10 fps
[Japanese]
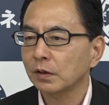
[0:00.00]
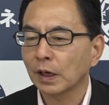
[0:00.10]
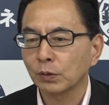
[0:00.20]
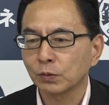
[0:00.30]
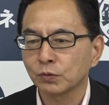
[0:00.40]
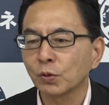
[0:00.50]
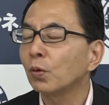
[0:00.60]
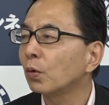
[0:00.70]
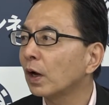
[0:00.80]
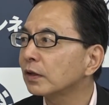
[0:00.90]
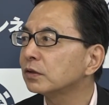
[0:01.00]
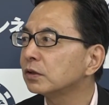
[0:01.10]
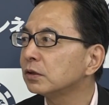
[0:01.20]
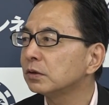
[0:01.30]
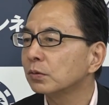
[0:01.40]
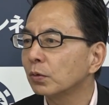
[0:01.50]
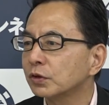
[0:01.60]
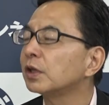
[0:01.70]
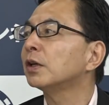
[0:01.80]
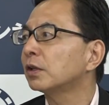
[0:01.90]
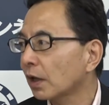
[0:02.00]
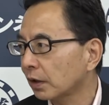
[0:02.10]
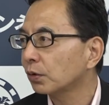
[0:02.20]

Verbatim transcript: あの情報発信をしていきたい